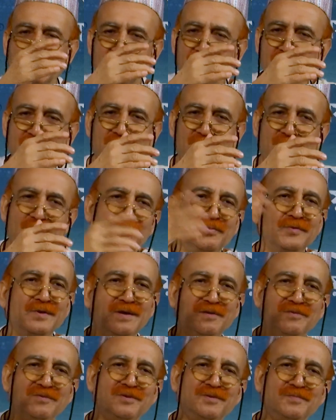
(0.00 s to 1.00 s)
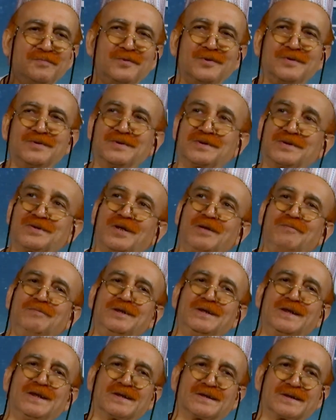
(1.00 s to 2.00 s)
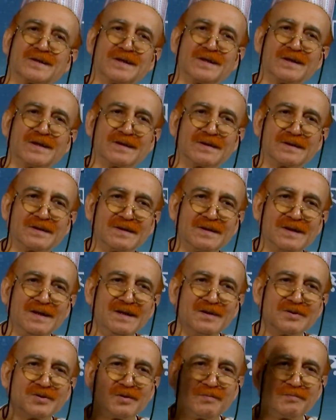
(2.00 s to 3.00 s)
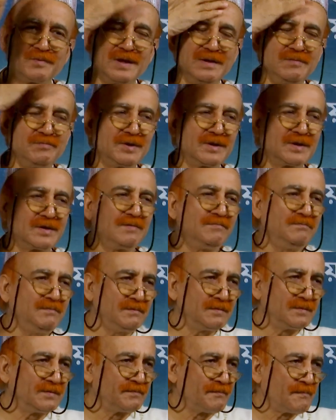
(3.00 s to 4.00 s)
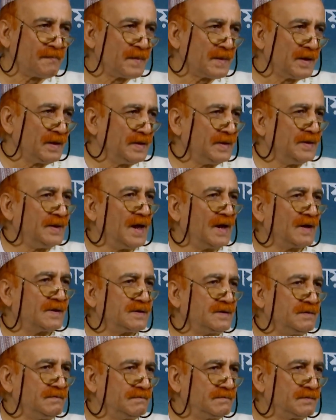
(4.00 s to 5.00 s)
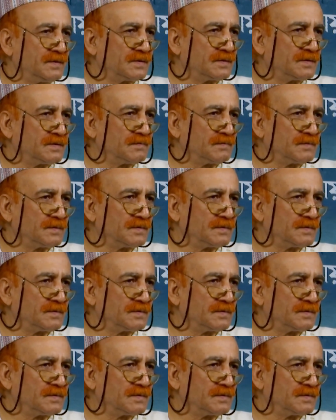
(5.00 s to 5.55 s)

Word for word: তার তো কল্পনার কোনো প্রয়োজন সবই দেখছে আর কি সো ব্রেন বিকাম ইনঅ্যাক্টিভ আর কি